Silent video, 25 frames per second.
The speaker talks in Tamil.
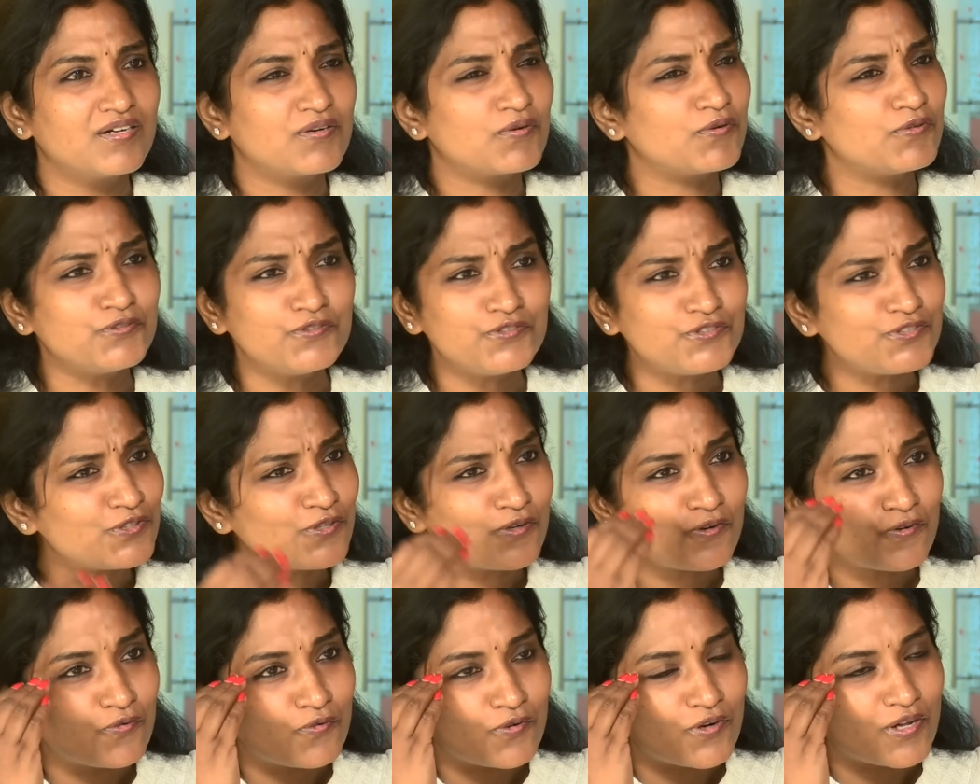
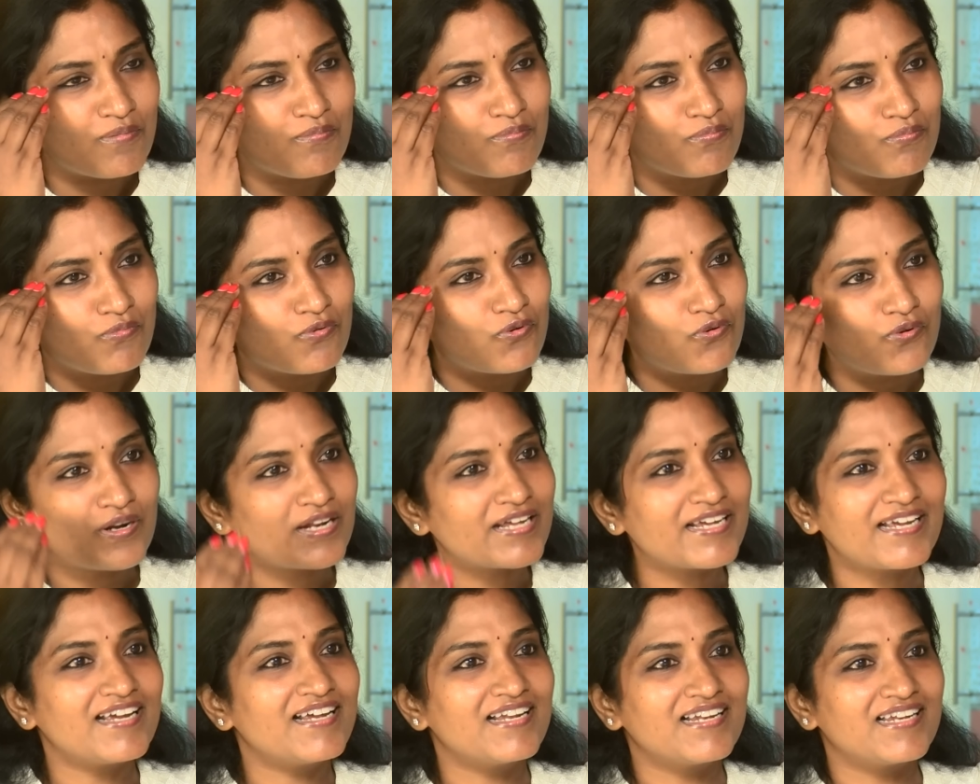கொஞ்சம் கூட
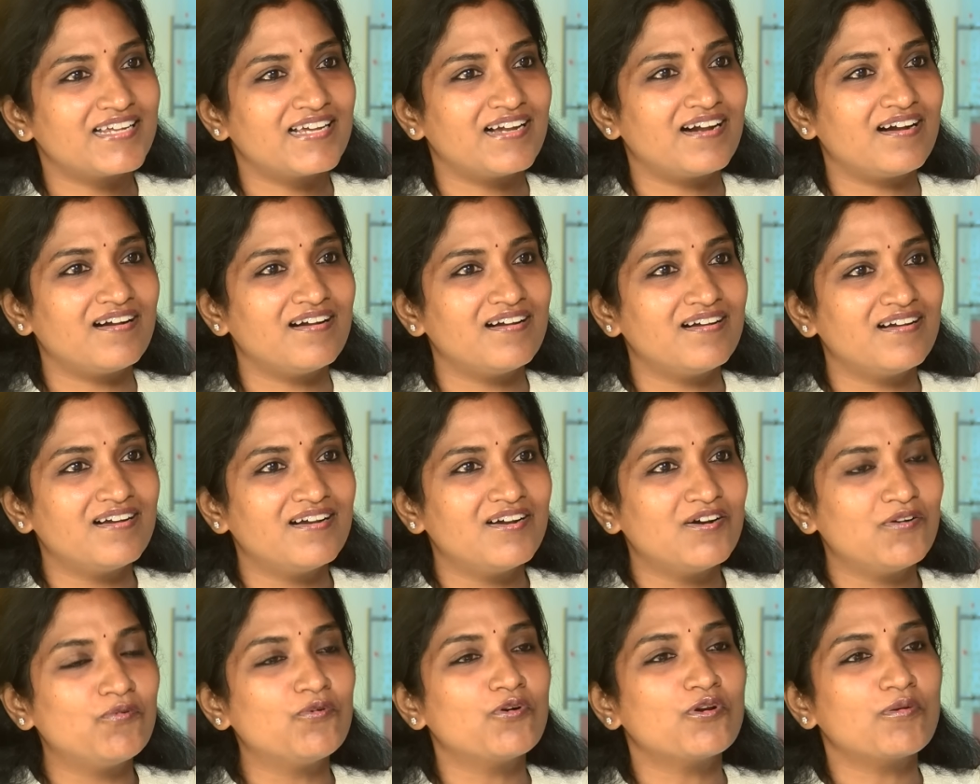மூளையே இல்லையா
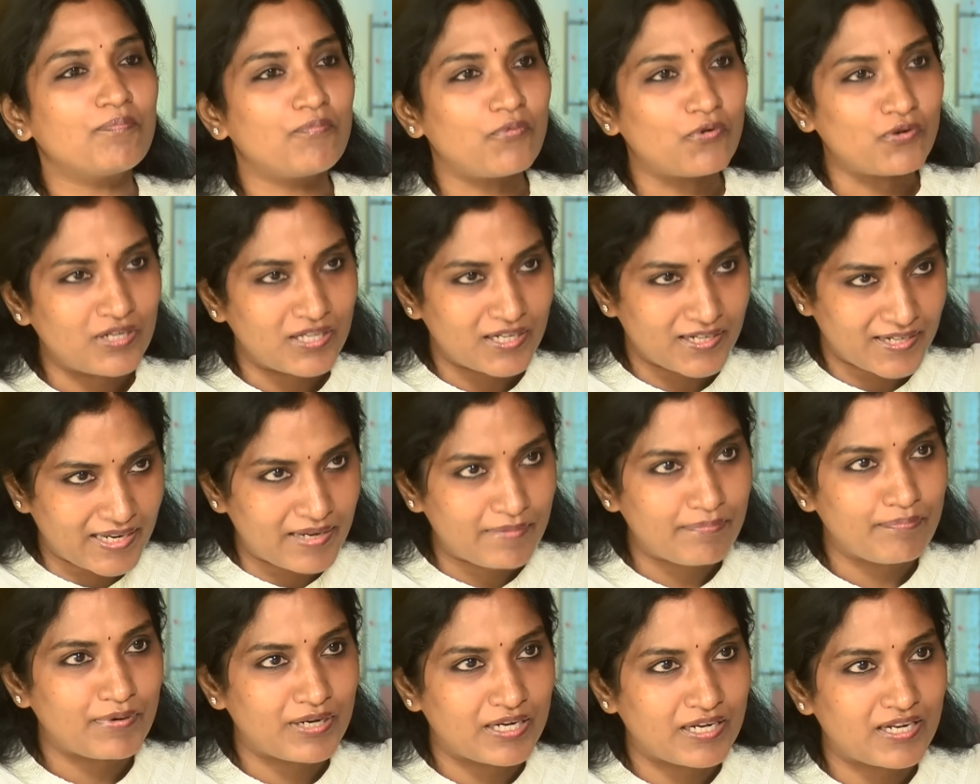ஒரு பொண்ணை
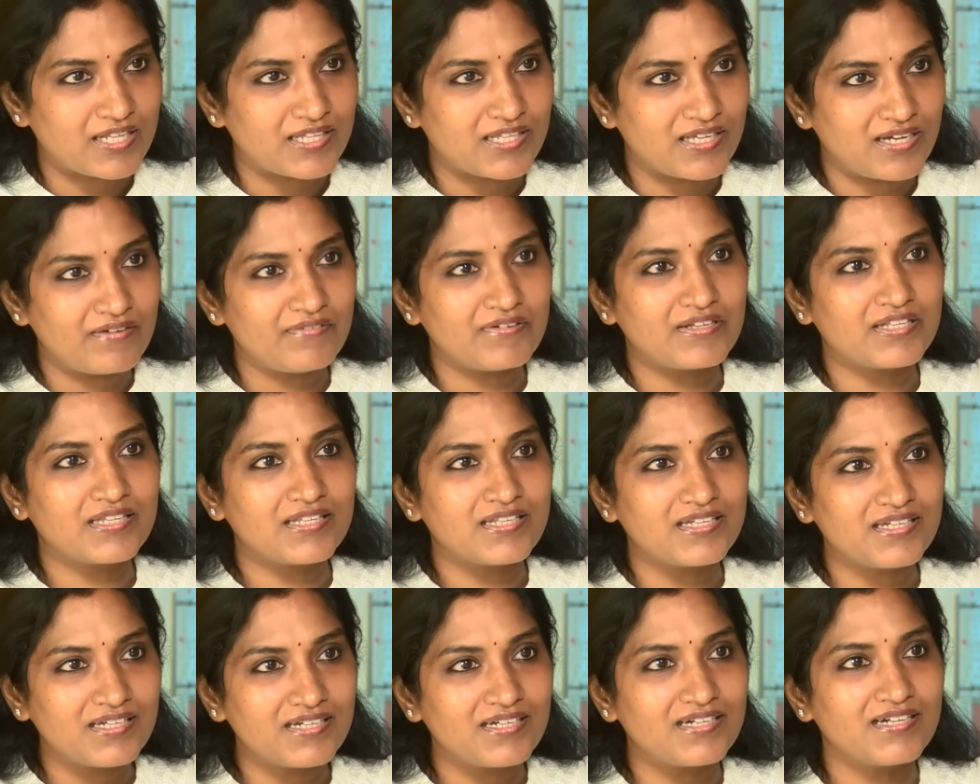ரேப் பண்ணதான்
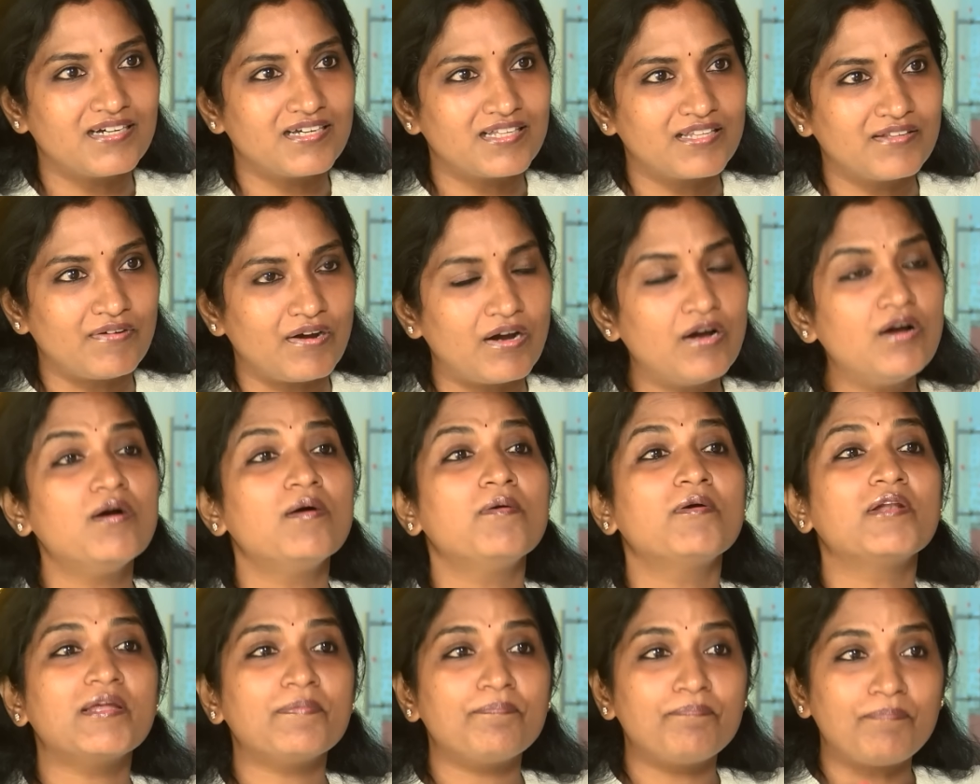வந்து இதுவா
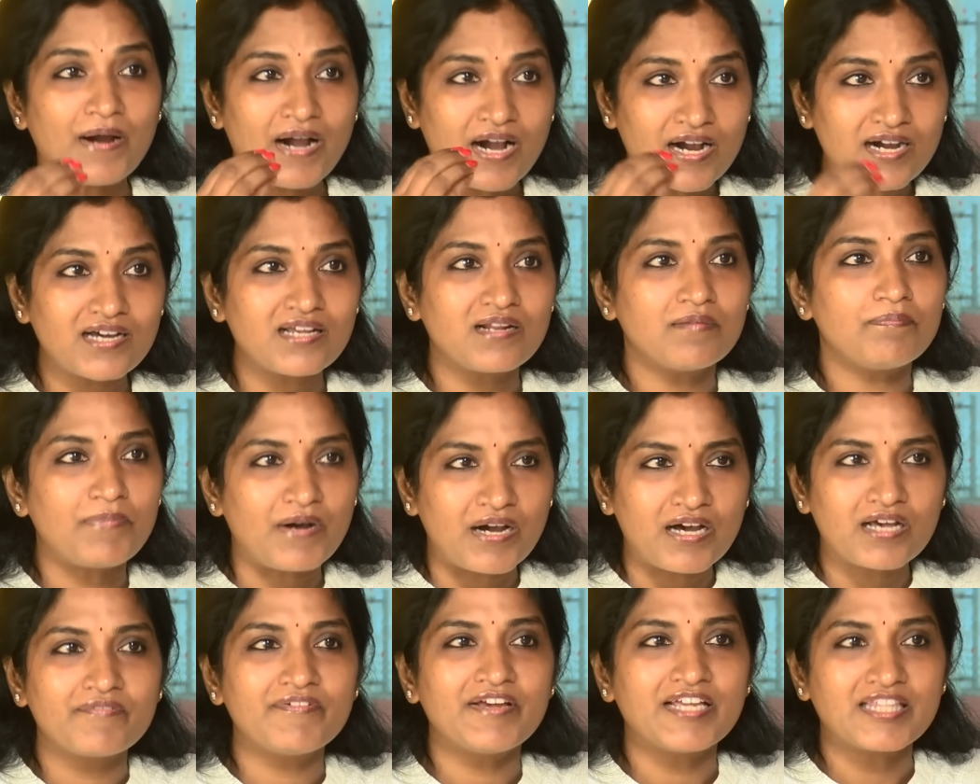நீ பார்க்குற
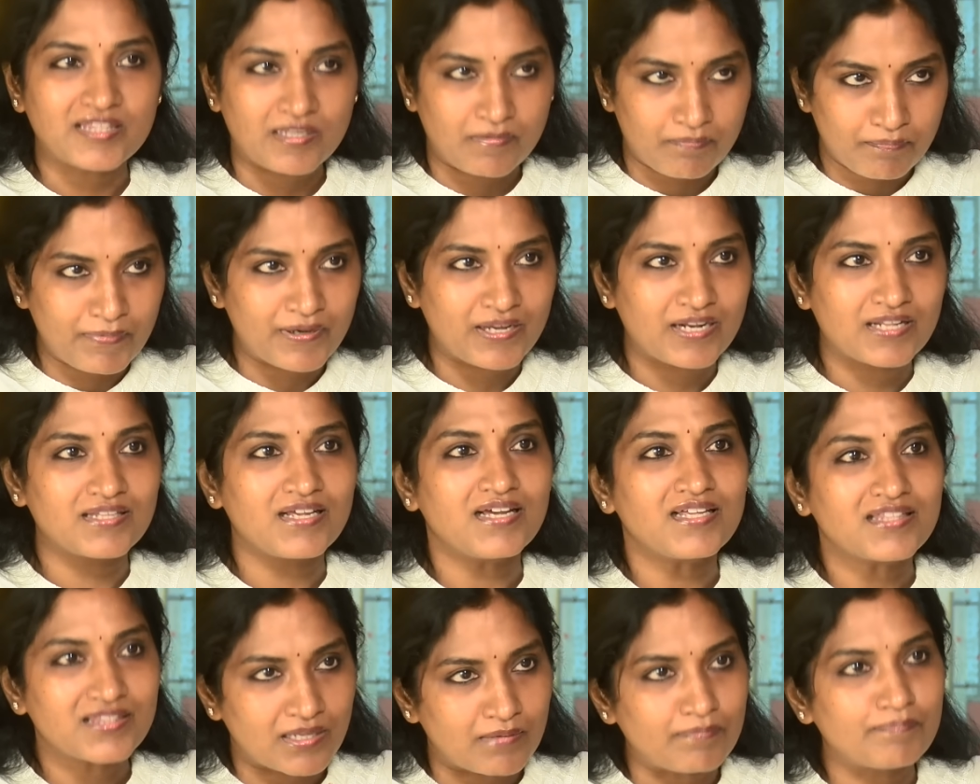பார்வையே தப்பாக
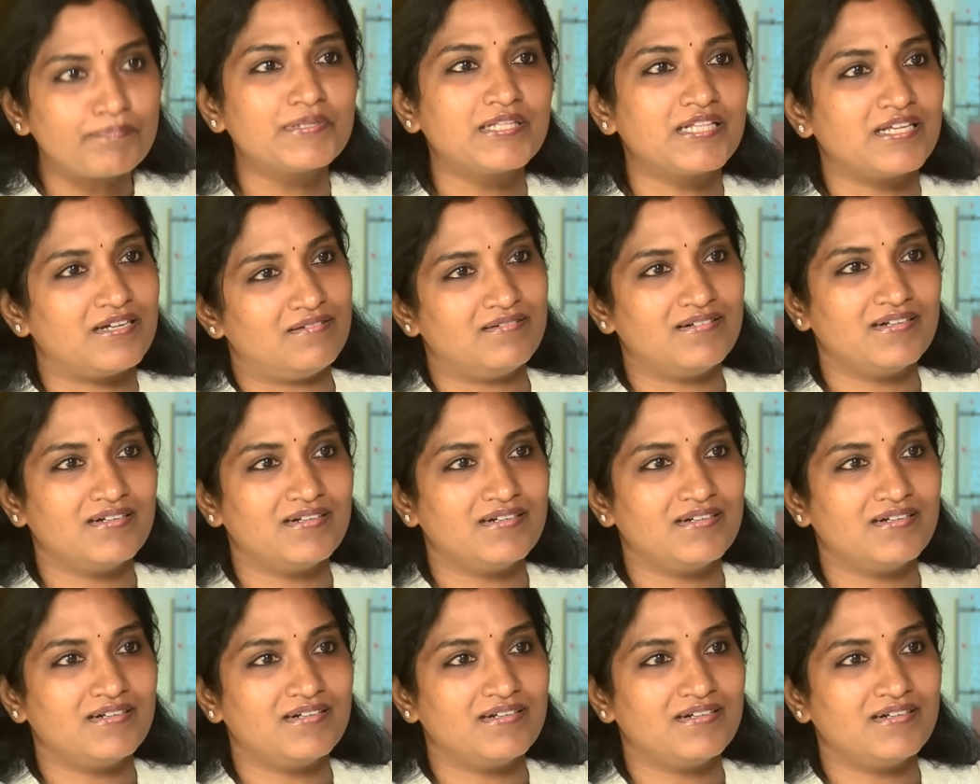இருந்தால் தப்பு தான்